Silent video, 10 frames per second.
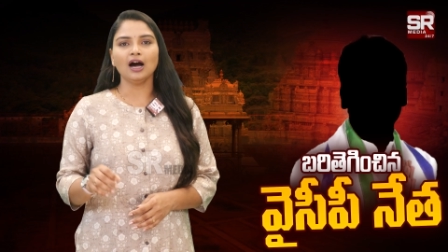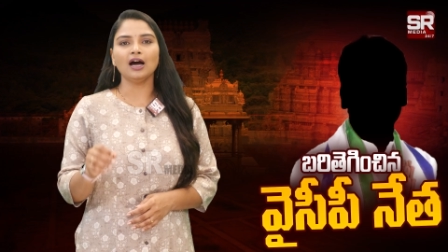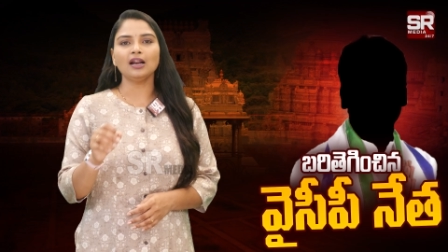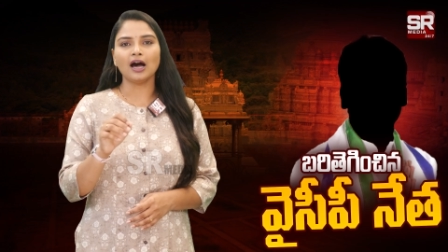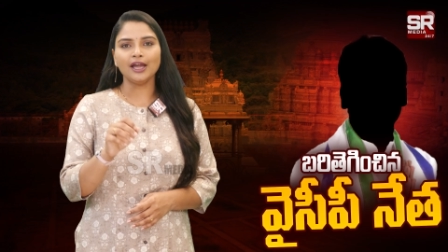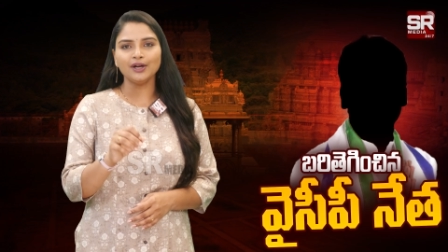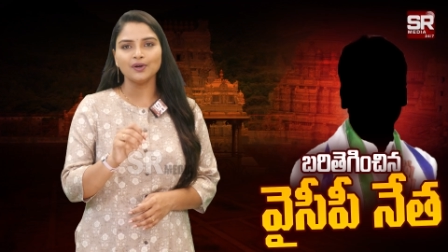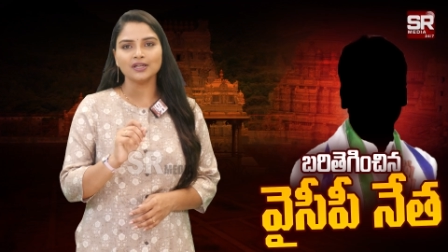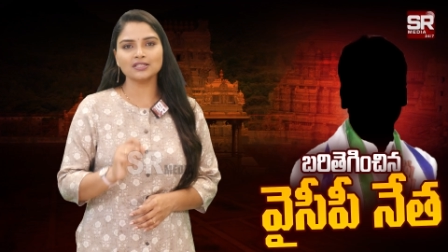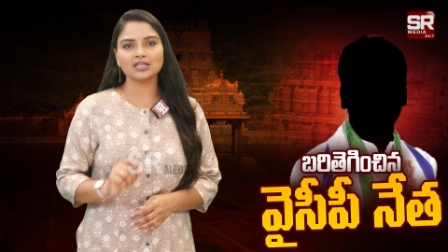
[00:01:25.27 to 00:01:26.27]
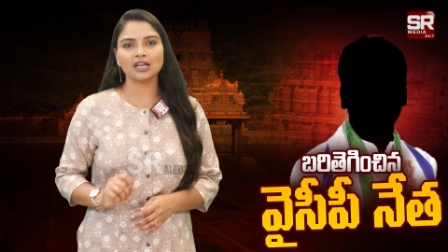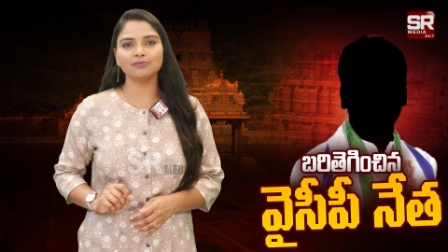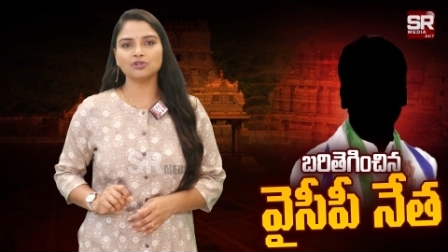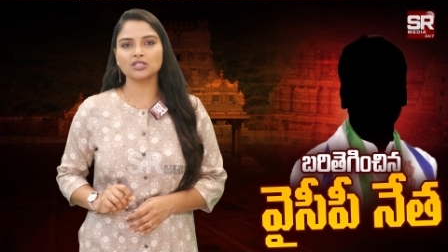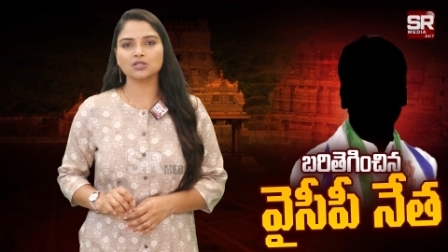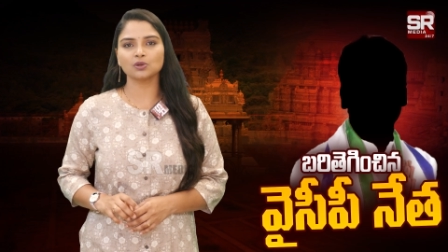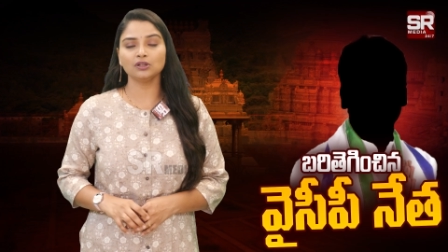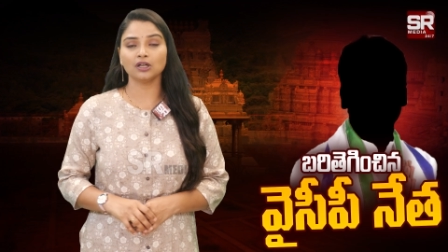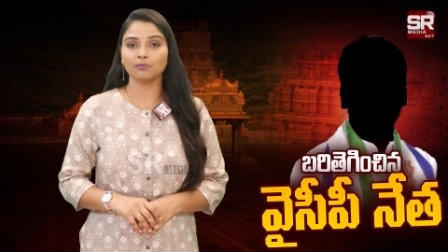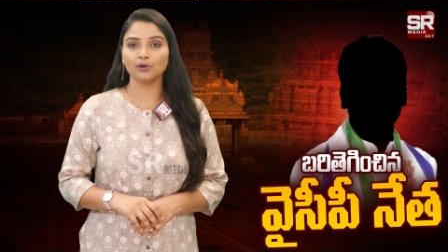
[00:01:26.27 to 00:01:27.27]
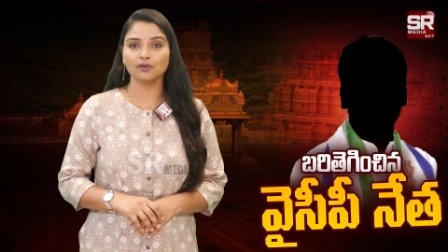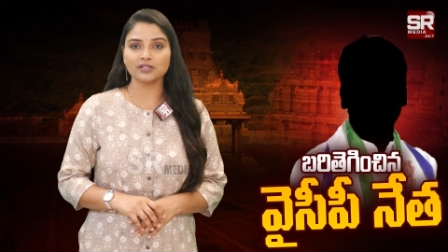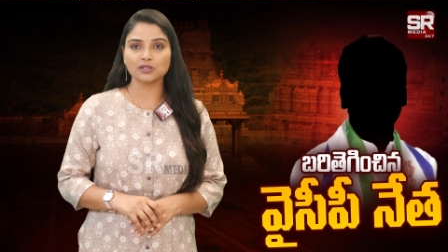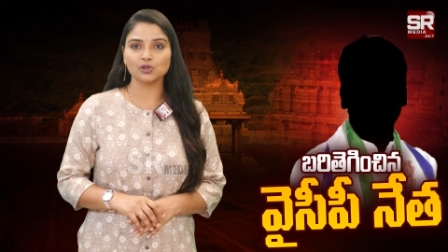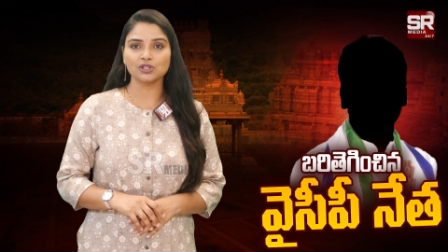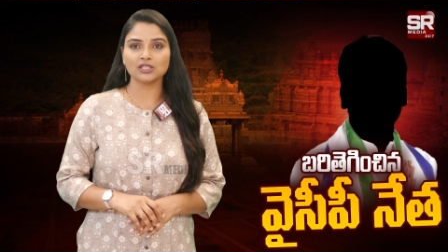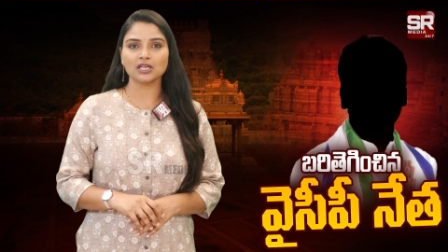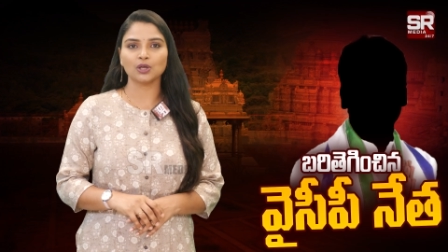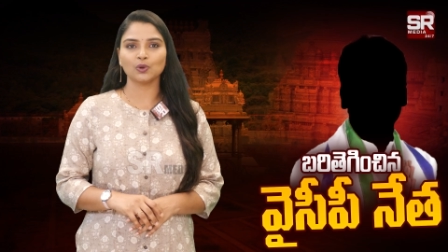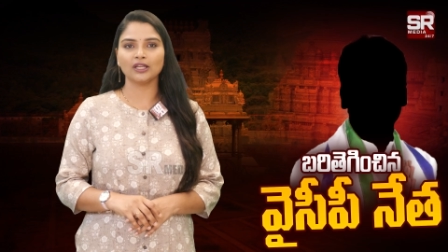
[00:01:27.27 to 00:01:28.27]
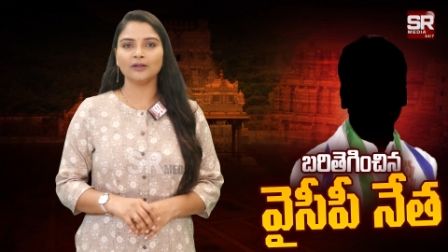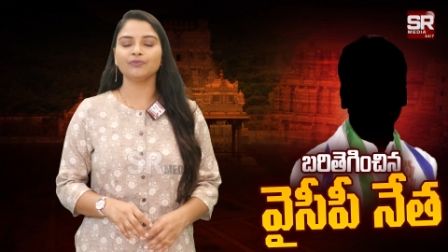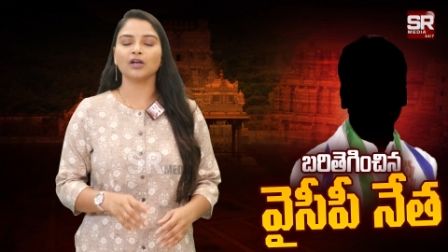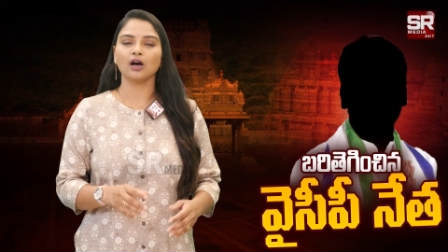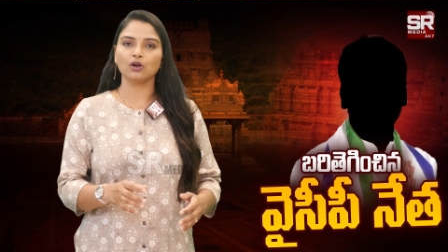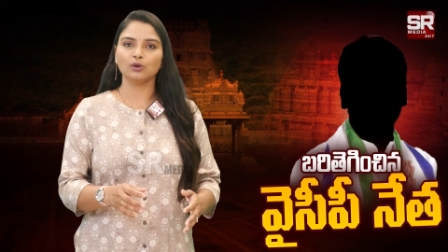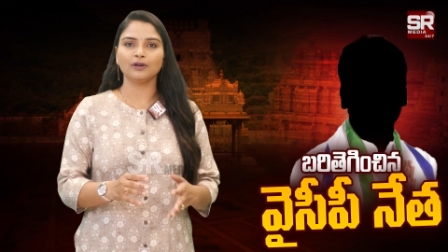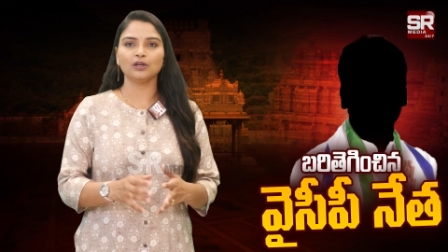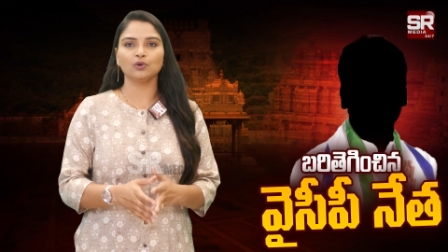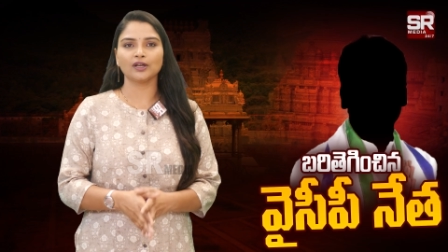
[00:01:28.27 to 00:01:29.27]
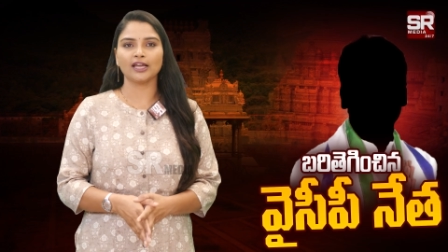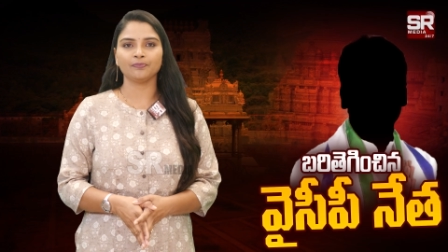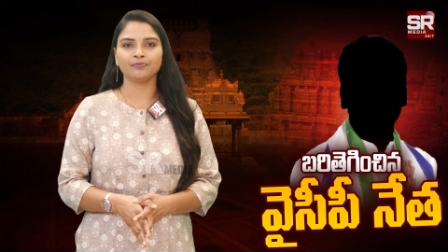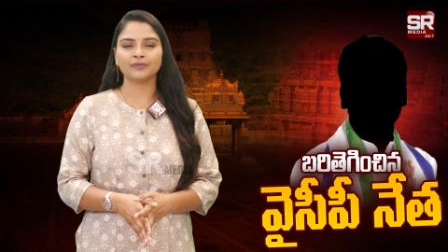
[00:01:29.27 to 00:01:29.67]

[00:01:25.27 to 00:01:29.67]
ఆ నాయకుడికి సలాం చేస్తూ డబ్బులు వసూలు చేశారు అని ఆరోపణలు ఉన్నాయి